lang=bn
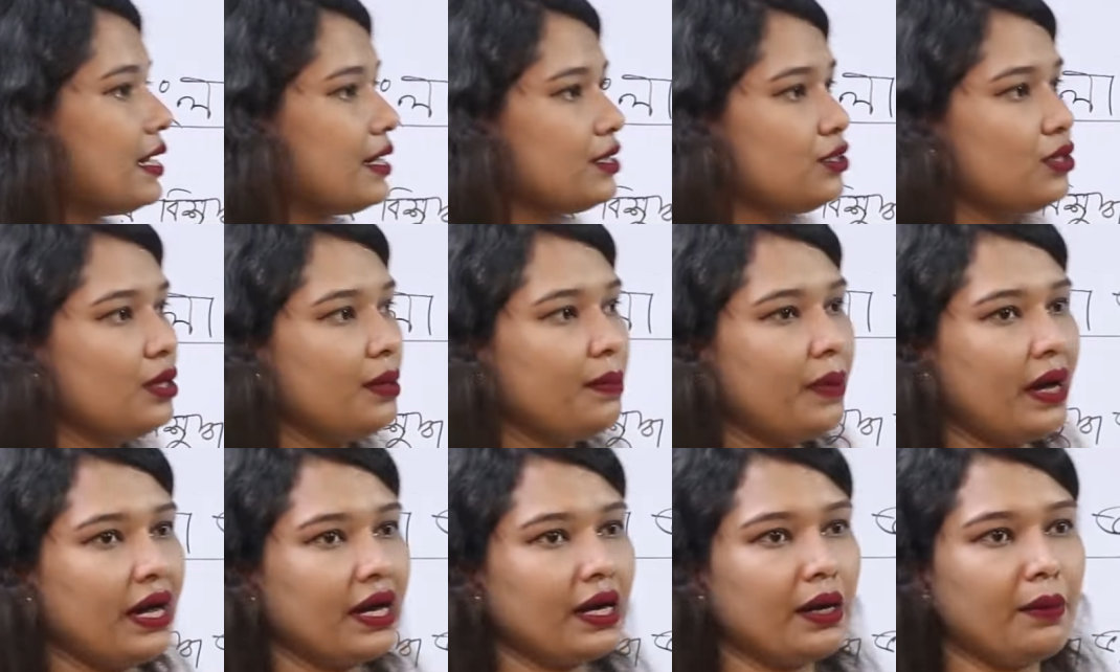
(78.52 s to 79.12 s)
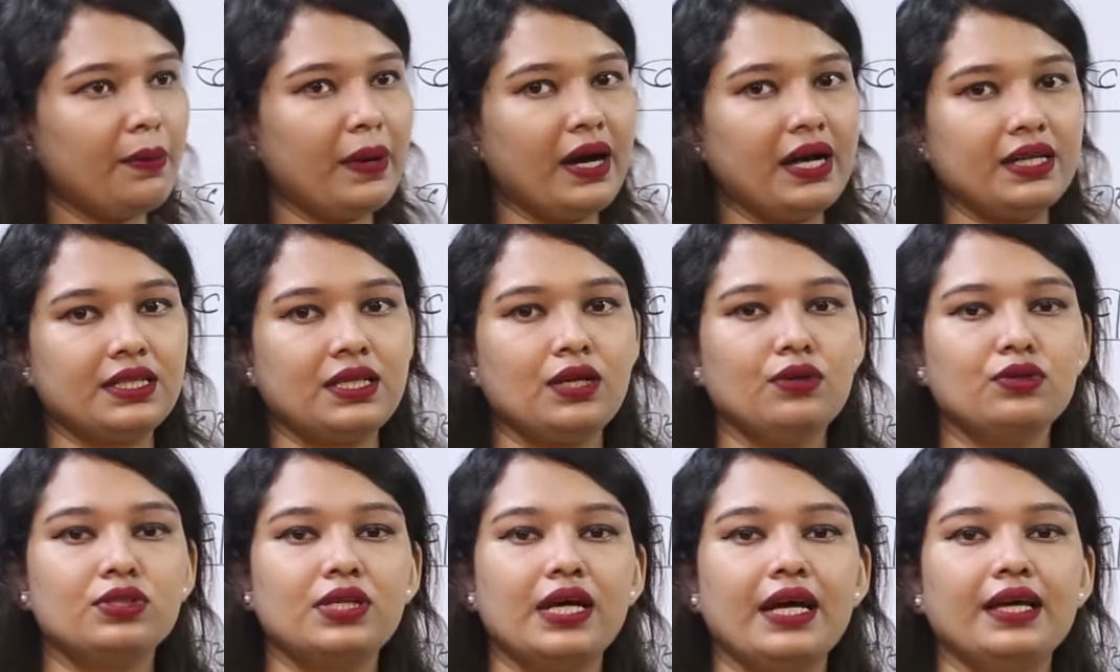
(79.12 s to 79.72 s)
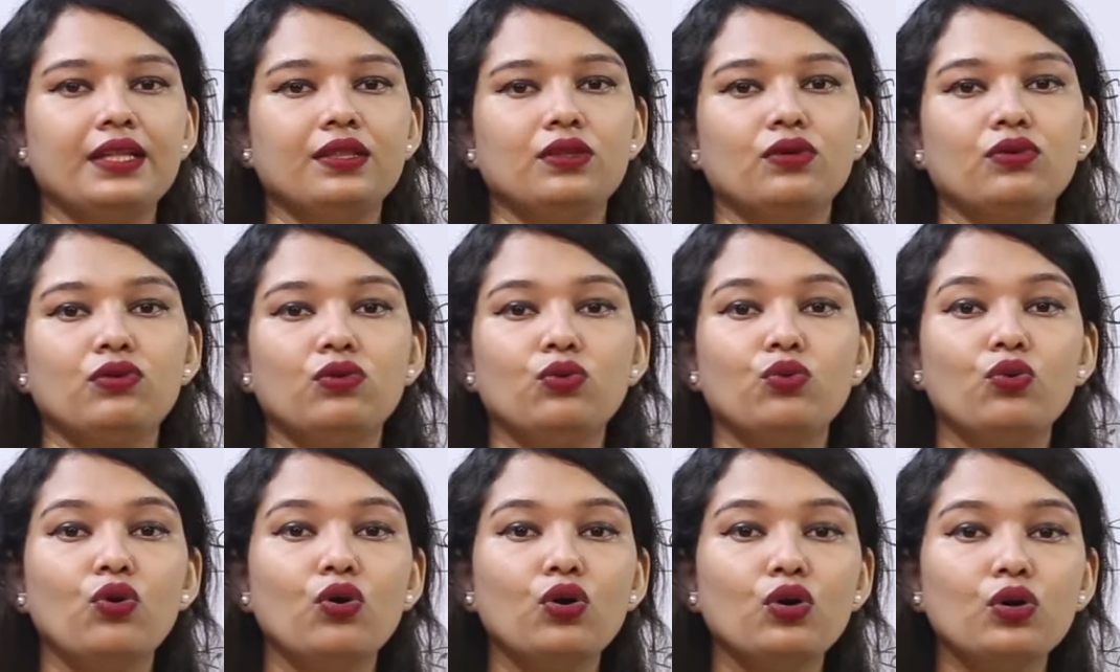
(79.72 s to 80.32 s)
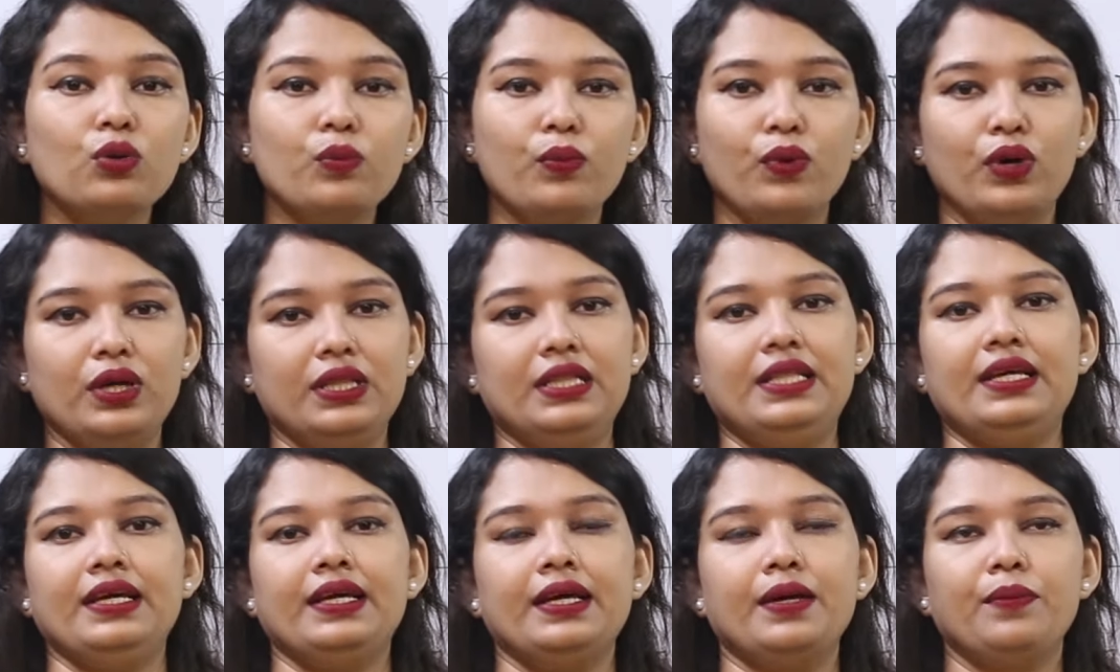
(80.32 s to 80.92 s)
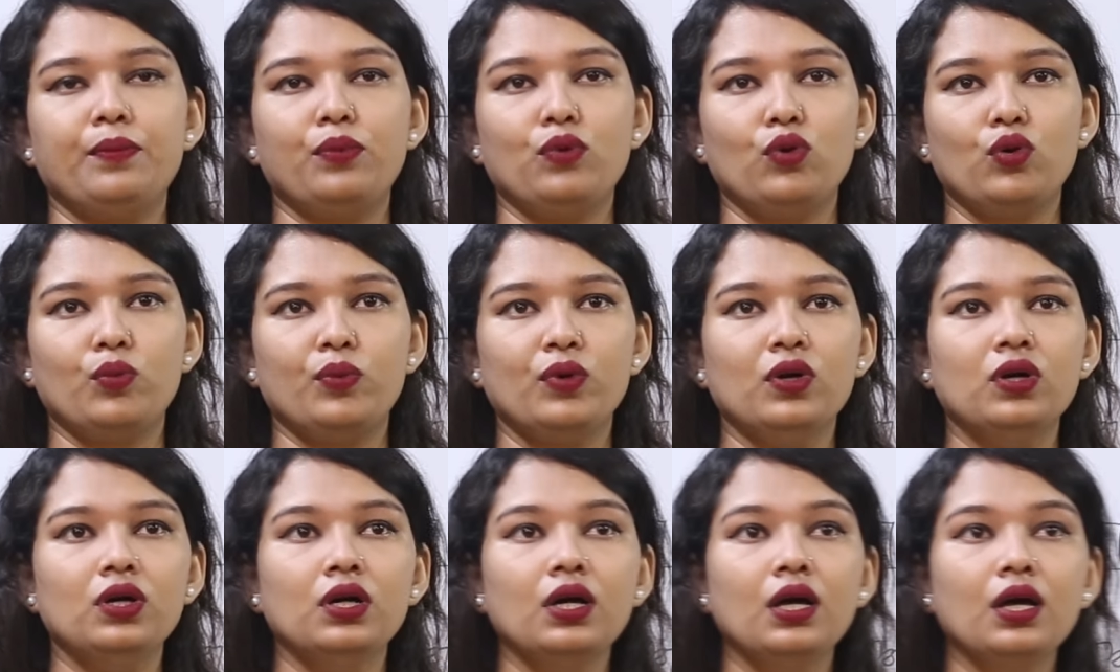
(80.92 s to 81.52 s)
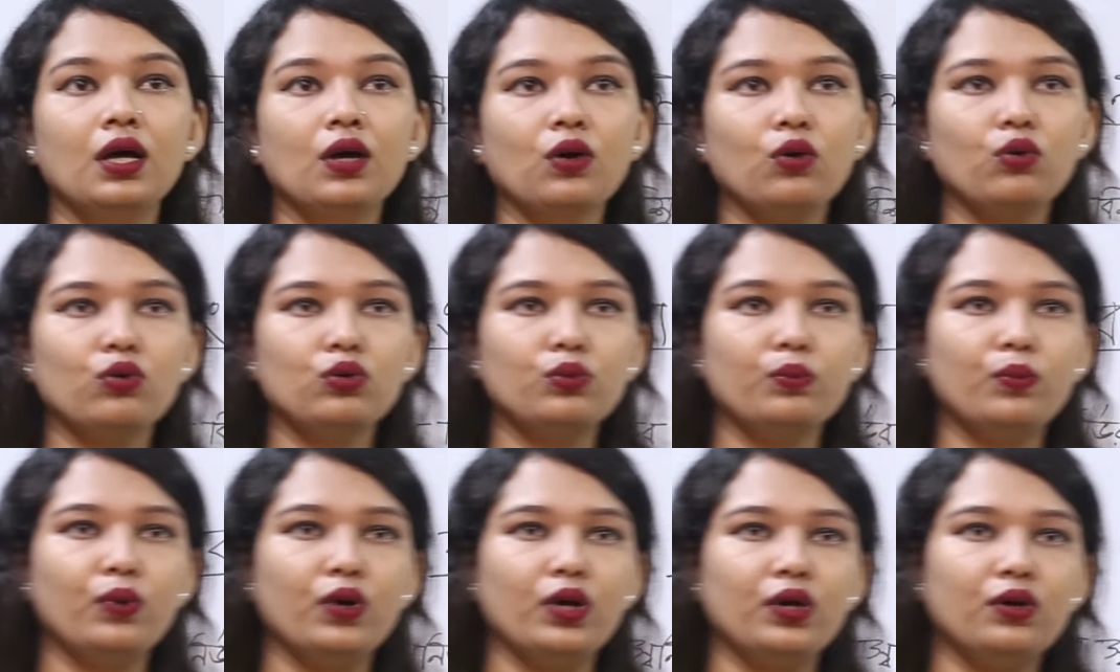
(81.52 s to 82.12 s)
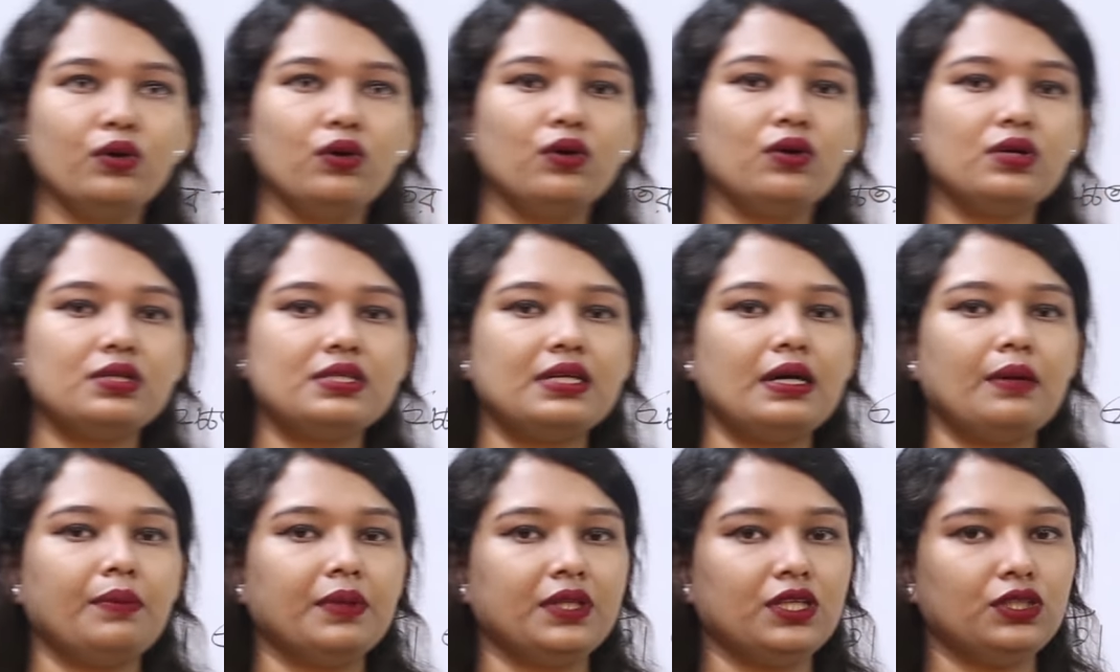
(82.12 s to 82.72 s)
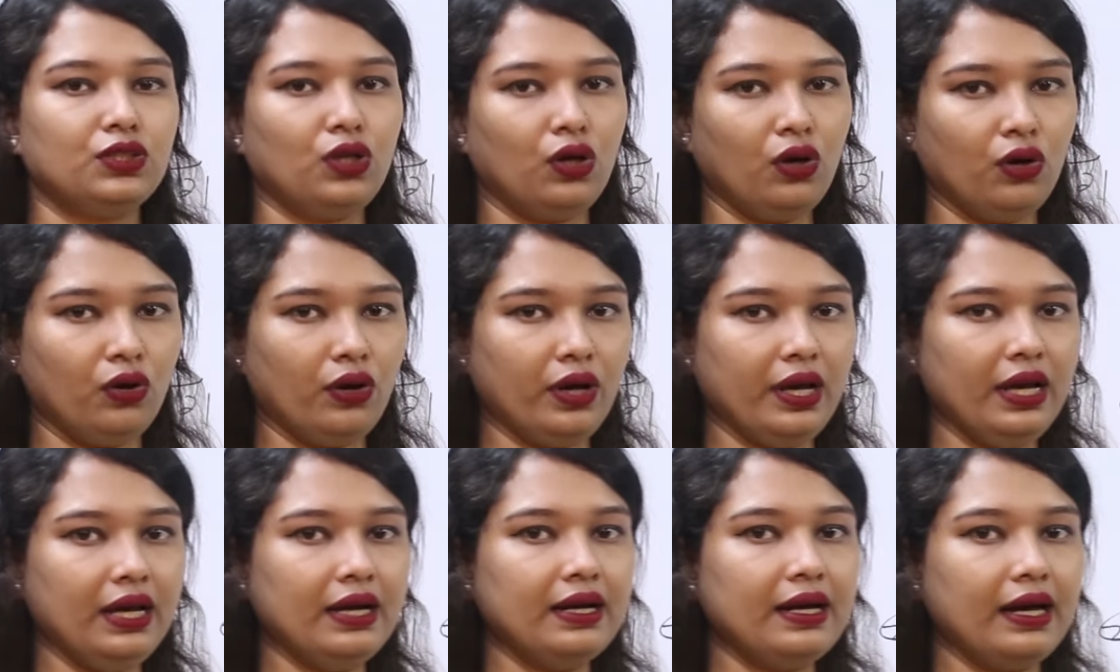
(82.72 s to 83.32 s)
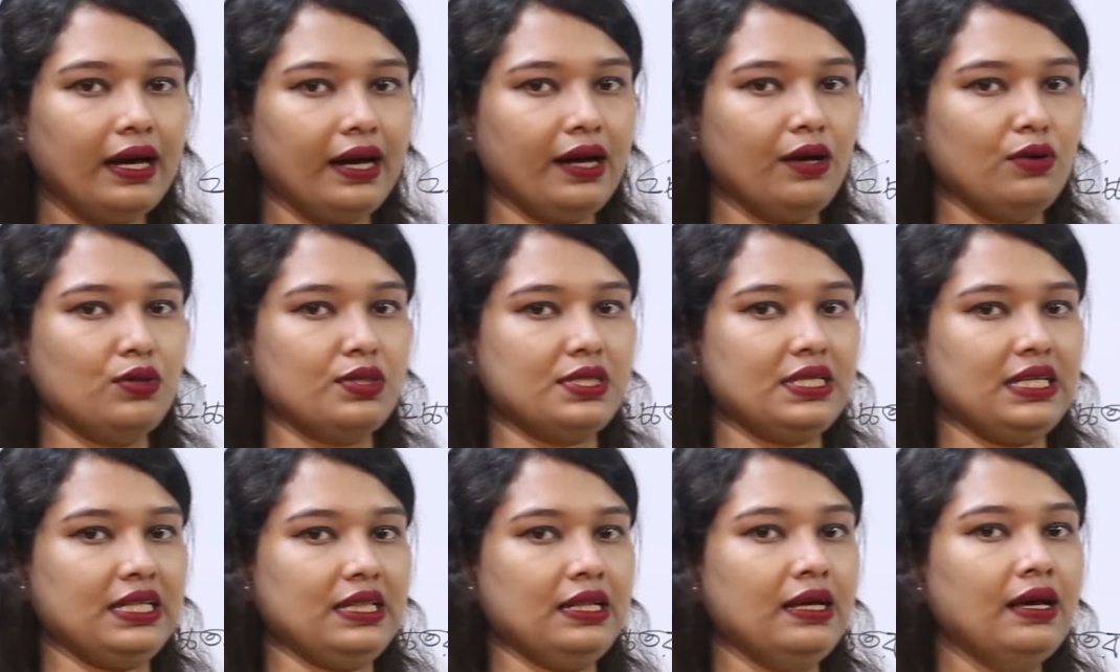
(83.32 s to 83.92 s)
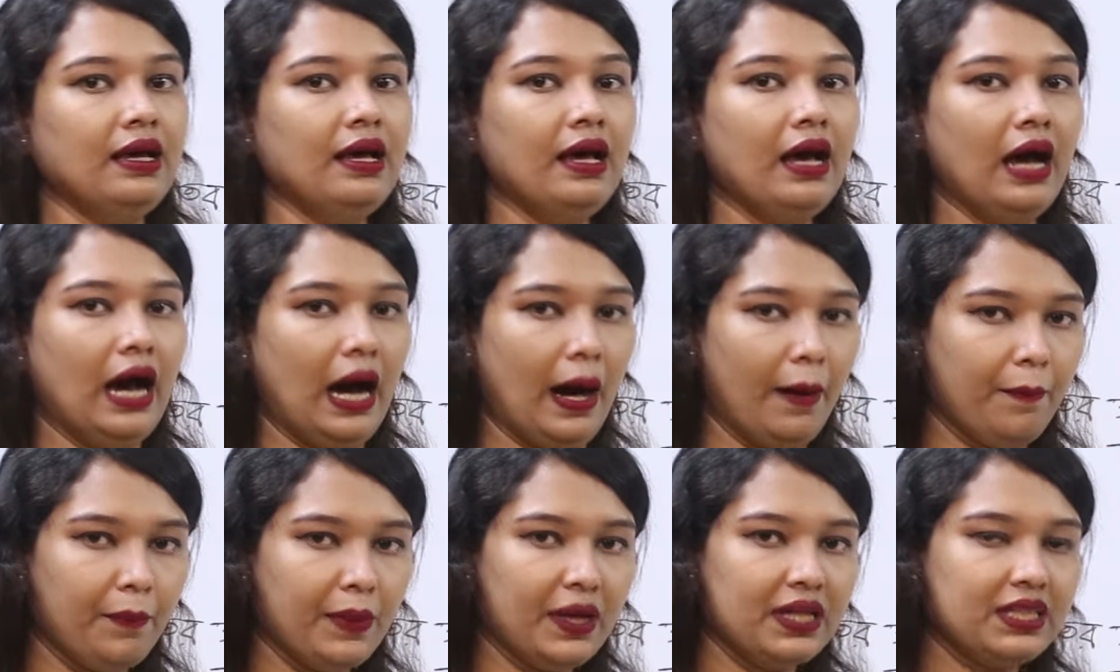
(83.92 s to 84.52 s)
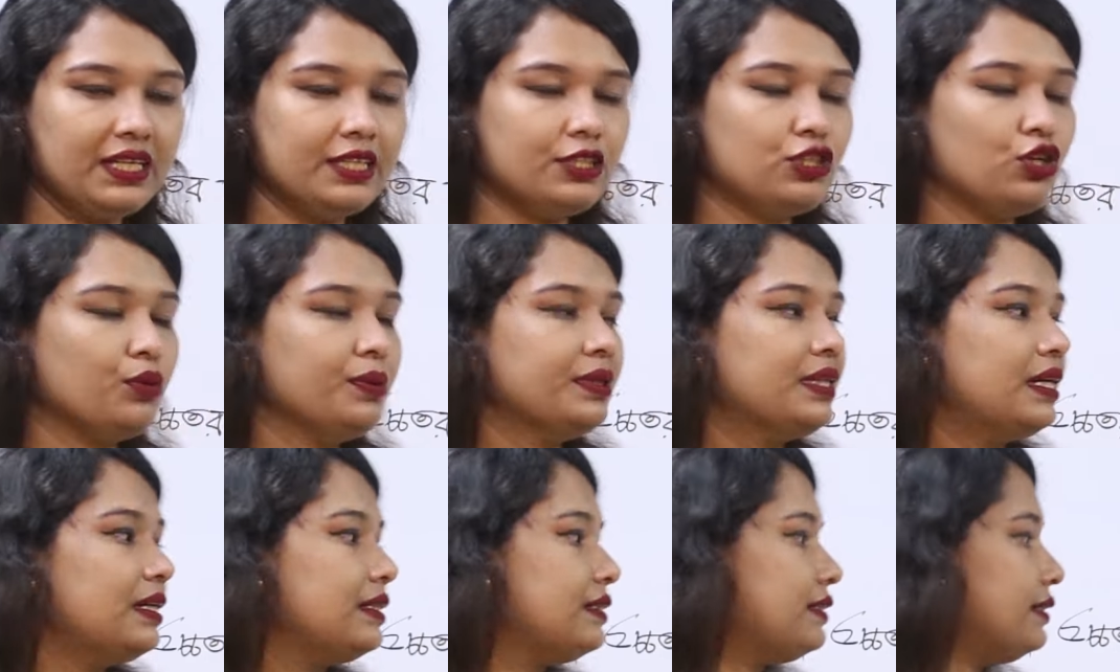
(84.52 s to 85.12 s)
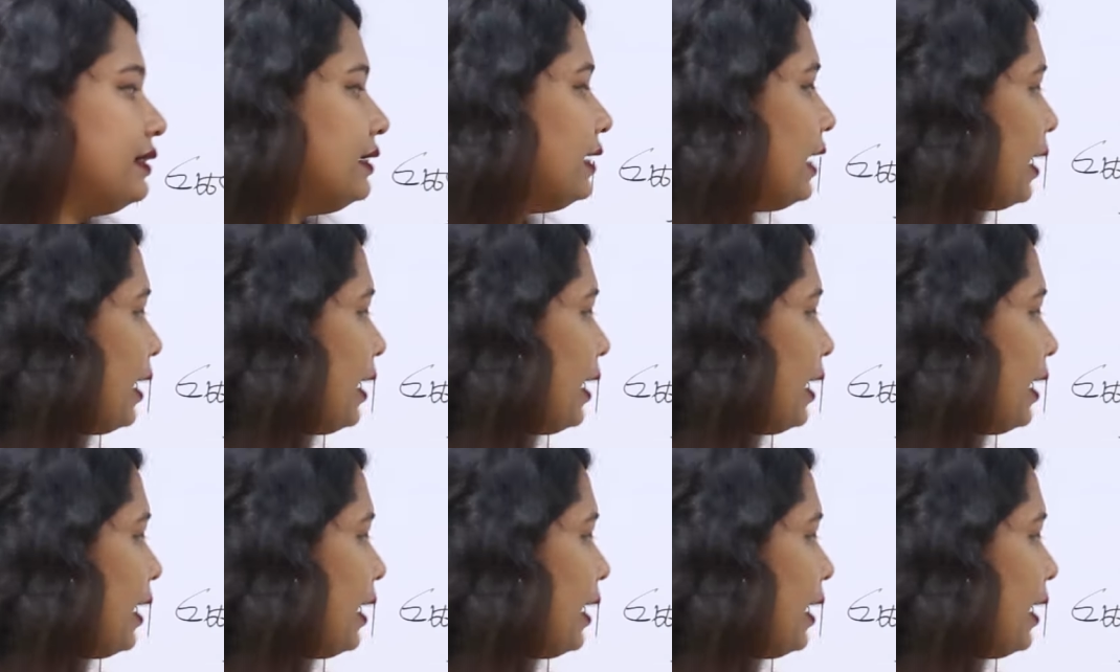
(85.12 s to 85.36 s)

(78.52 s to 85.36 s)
যে আসলে বাংলা ভাষা ও সাহিত্য কোন বই থেকে পড়বো কোন বইগুলো হচ্ছে আমাদের সংগ্রহে রাখা উচিত আপনাদের সুবিধার্থে